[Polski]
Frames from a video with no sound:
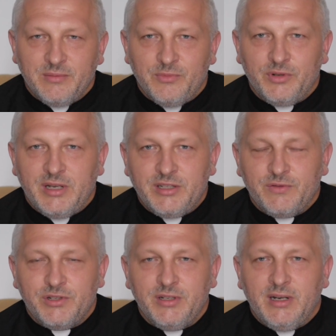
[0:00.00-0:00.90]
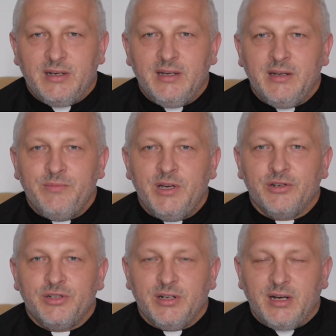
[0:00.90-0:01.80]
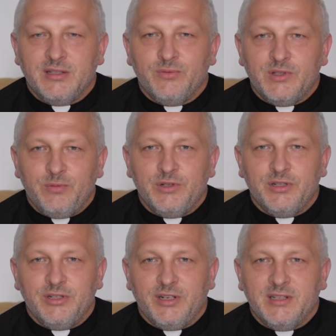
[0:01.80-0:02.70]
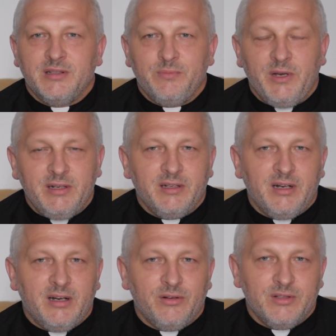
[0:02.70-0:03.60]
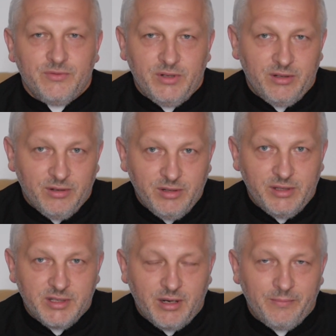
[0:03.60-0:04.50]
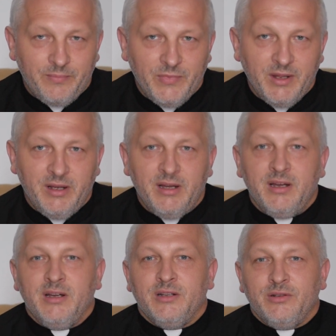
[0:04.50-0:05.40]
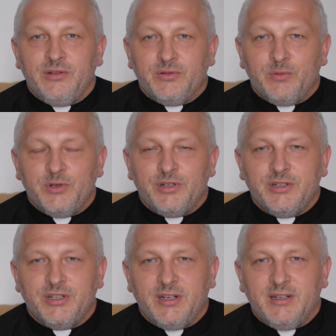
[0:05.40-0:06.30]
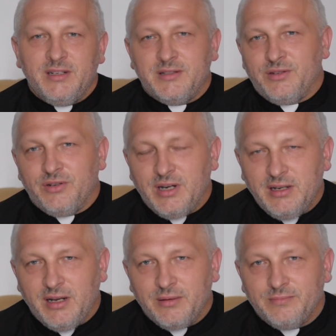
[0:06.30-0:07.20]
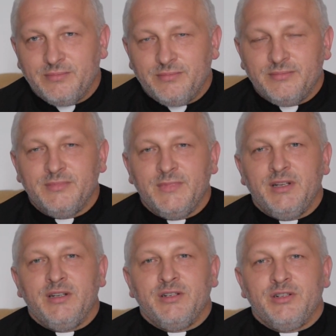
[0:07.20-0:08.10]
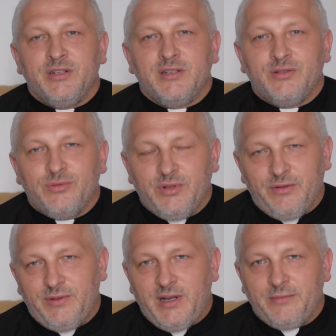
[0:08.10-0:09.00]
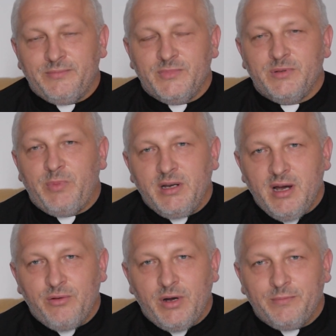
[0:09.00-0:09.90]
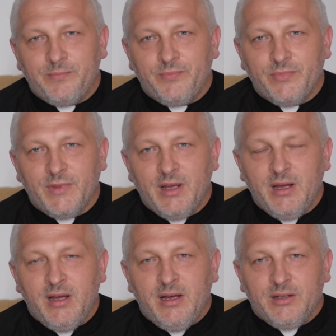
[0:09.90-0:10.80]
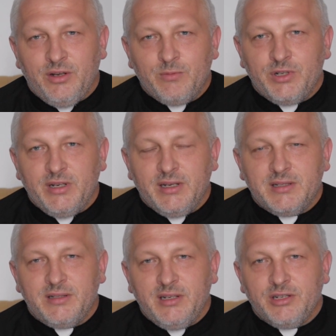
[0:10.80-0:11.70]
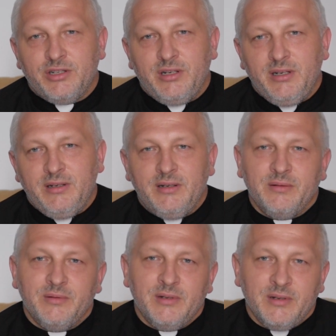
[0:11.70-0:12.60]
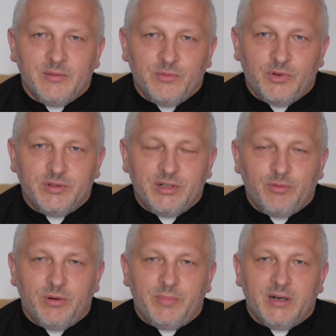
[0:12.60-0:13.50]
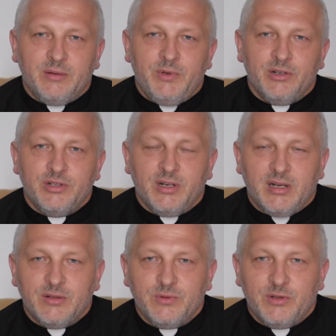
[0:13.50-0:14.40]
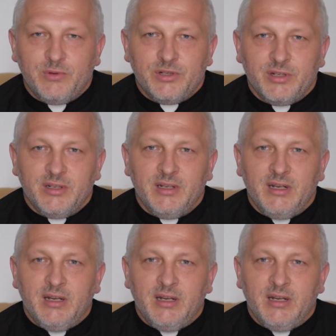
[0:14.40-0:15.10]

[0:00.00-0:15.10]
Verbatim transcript: Młoda dziewczyna pierwszy raz usłyszy, że jest piękna od swojego ojca. I usłyszy, że jest kochana, że jest cudowna, wspaniała. Dobrze jest, jeśli młody chłopak pierwszy raz usłyszy